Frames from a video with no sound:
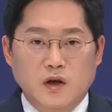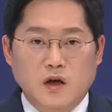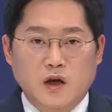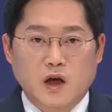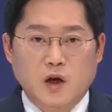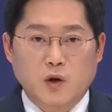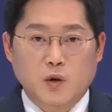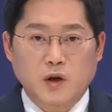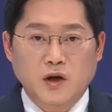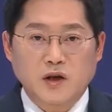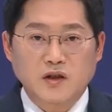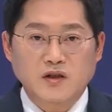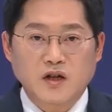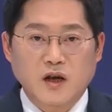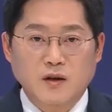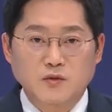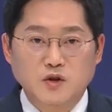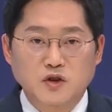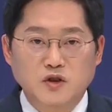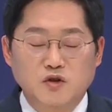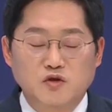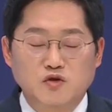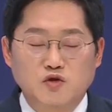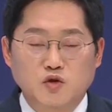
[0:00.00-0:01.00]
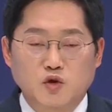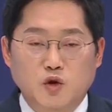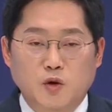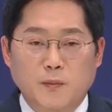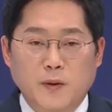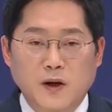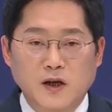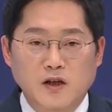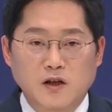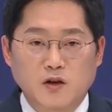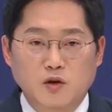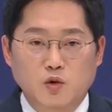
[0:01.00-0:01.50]
해외에 사무실을
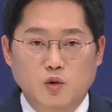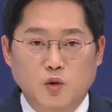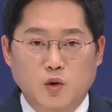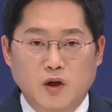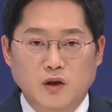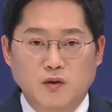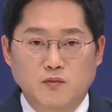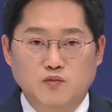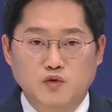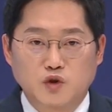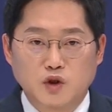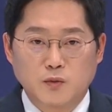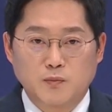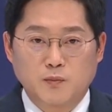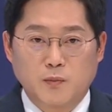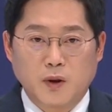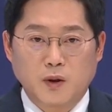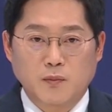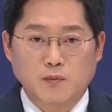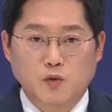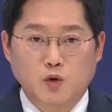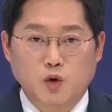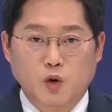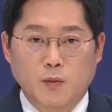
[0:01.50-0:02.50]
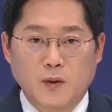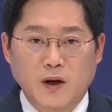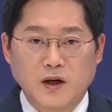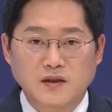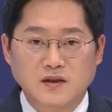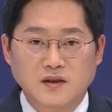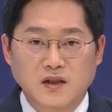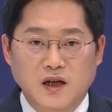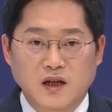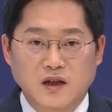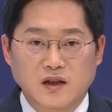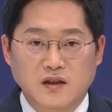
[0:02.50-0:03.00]
두고 팔 년 동안 불법
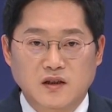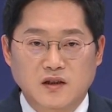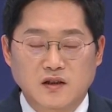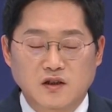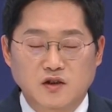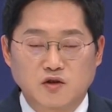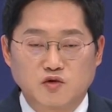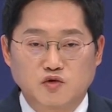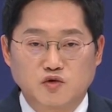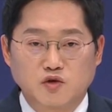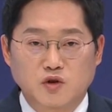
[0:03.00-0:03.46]
도박 사이트를